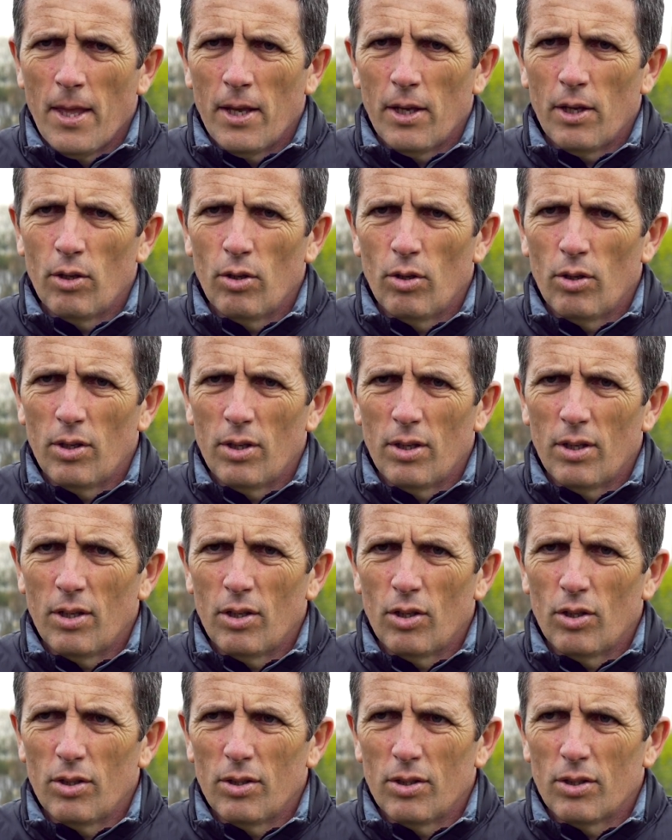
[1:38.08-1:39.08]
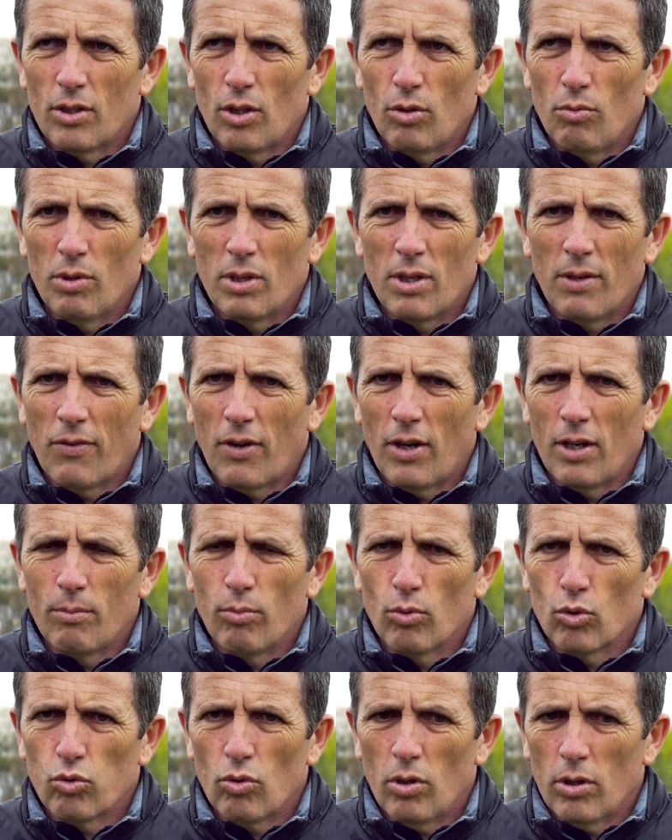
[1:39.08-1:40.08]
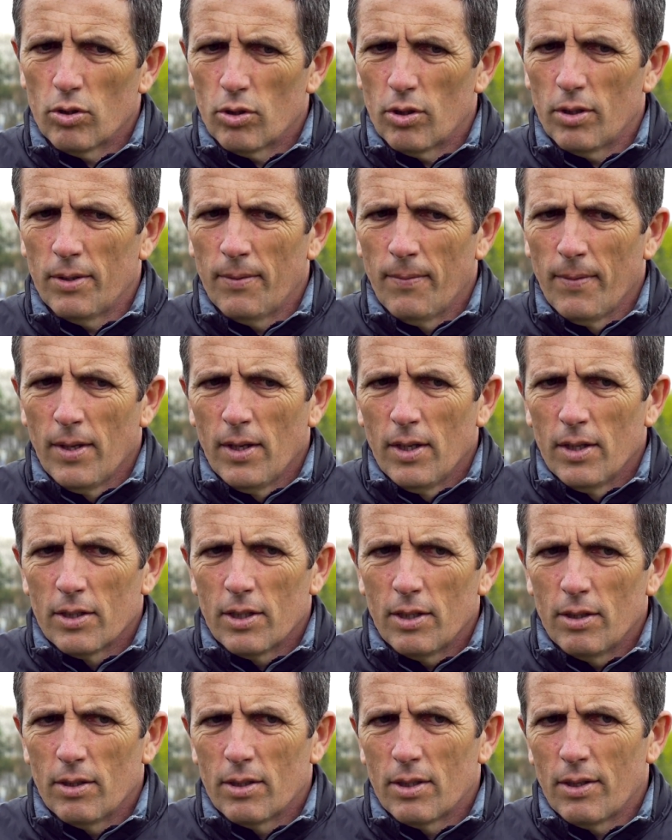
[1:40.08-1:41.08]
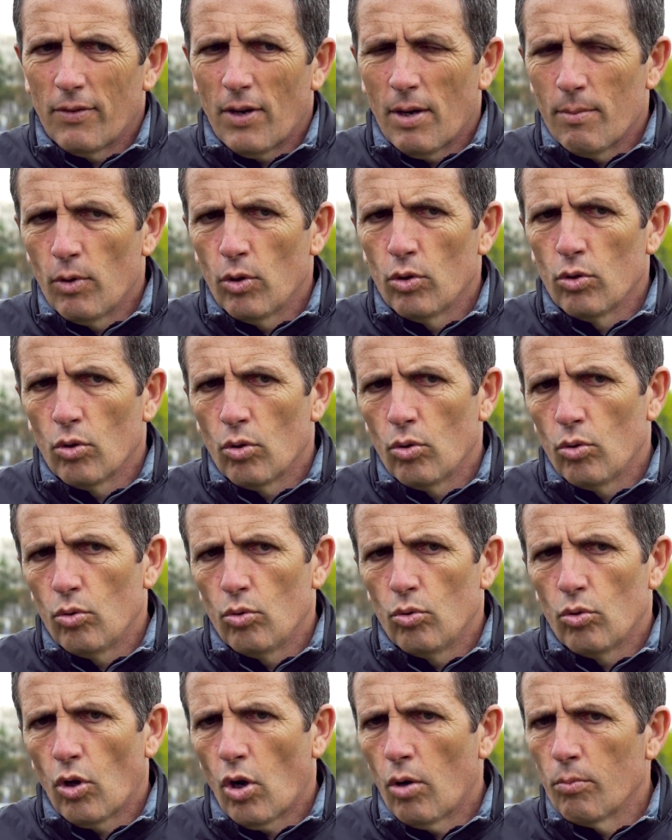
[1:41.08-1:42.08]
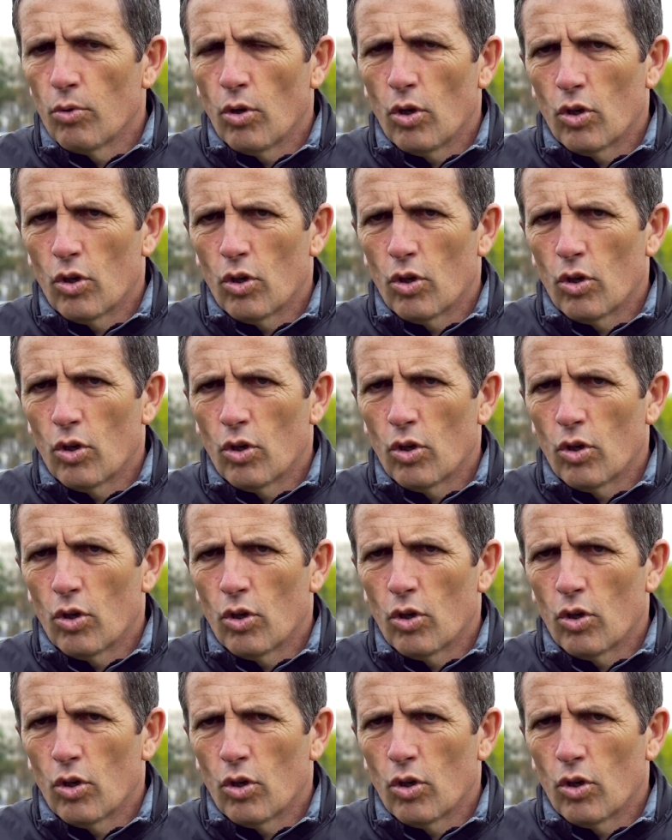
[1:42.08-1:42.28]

Et, c'est lui qui fera les bons choix. C'est vraiment une, une rampe de